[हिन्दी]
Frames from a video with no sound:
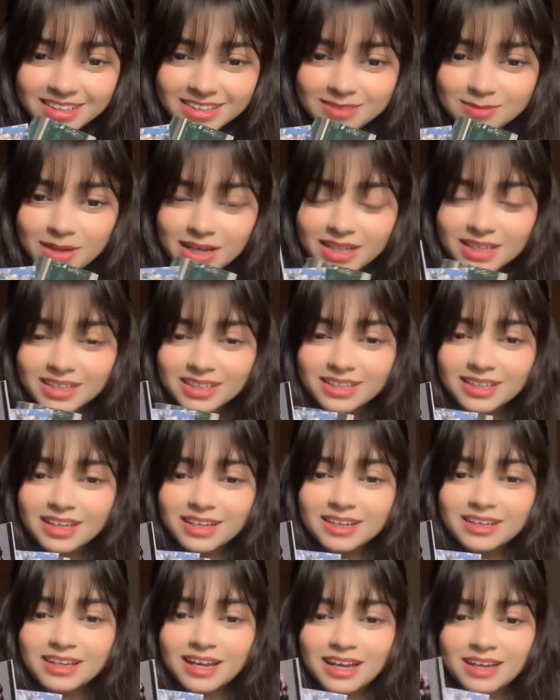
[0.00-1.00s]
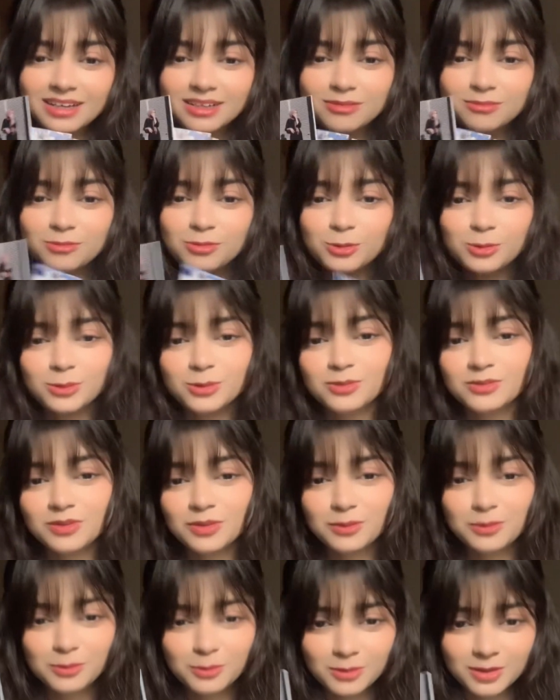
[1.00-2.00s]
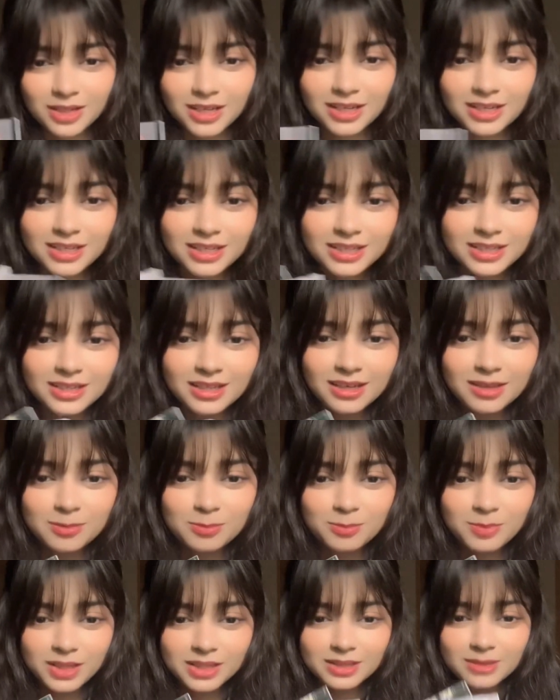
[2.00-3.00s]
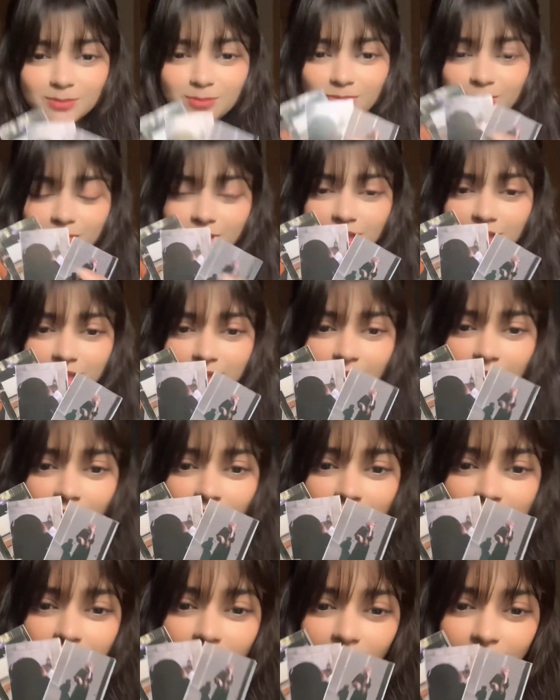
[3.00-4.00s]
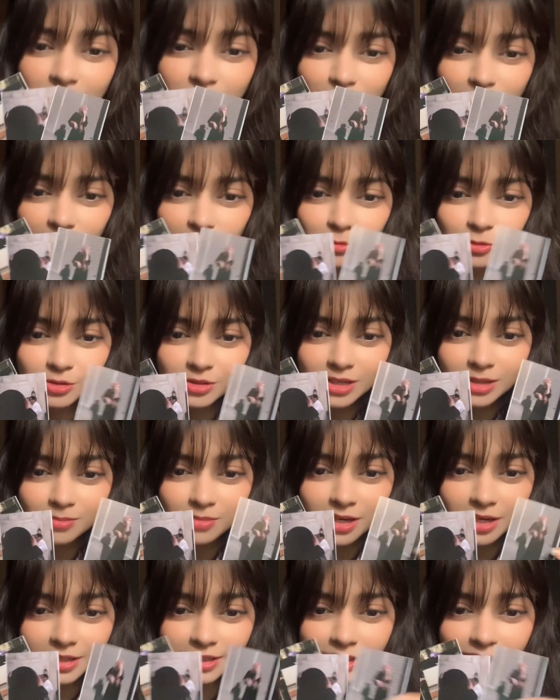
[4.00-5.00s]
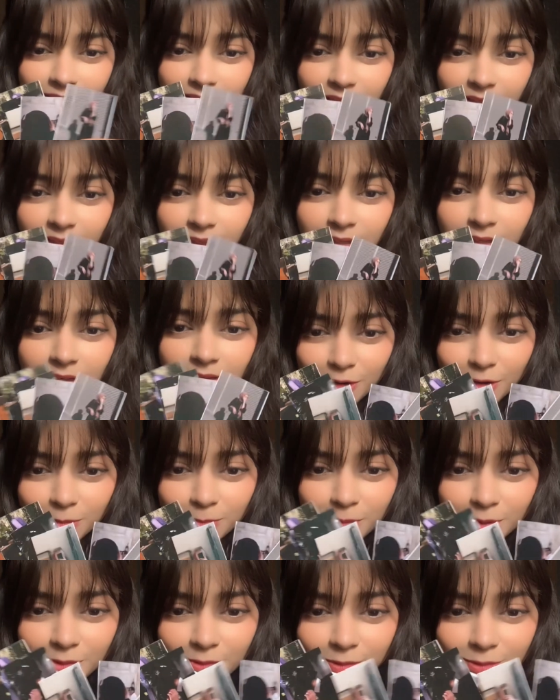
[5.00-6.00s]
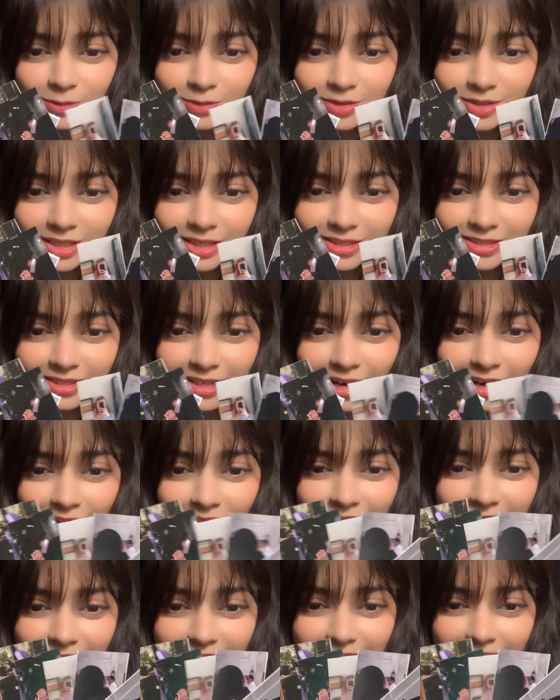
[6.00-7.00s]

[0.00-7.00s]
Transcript: मैंने ये रैंडम फ़ोटोज़ ओके ठीक है बट फिर ये आई ना इसमें मुस्लिम लड़की थी और फिर उसके साथ